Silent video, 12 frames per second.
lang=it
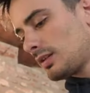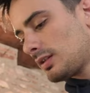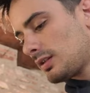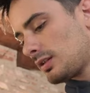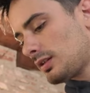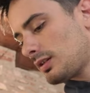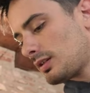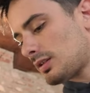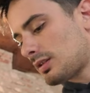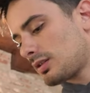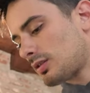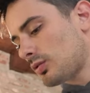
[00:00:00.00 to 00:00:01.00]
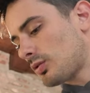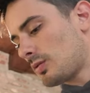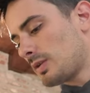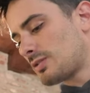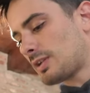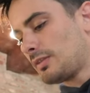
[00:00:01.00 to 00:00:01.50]
Ah, ah, tutto il
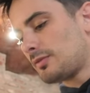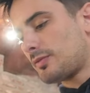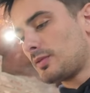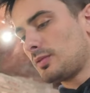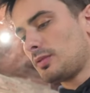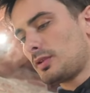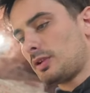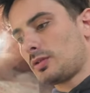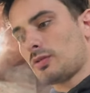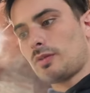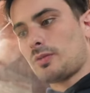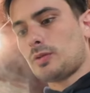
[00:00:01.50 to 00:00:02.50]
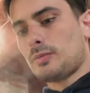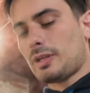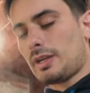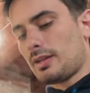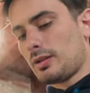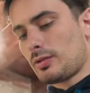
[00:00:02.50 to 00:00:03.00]
guanciale in fondo, io cosa voglio
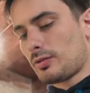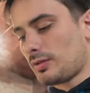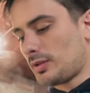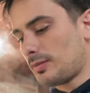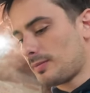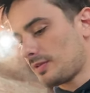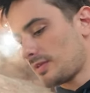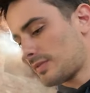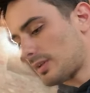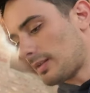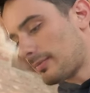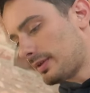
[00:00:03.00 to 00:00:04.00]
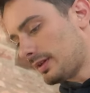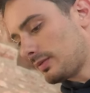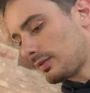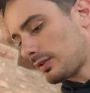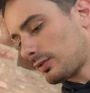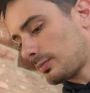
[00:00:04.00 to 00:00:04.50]
prenderlo così? Mi servirebbe
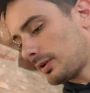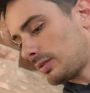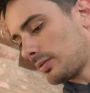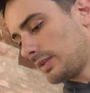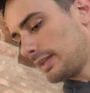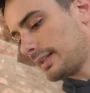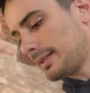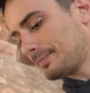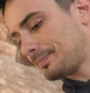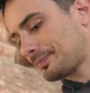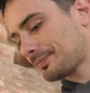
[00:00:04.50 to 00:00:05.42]
una spatolina.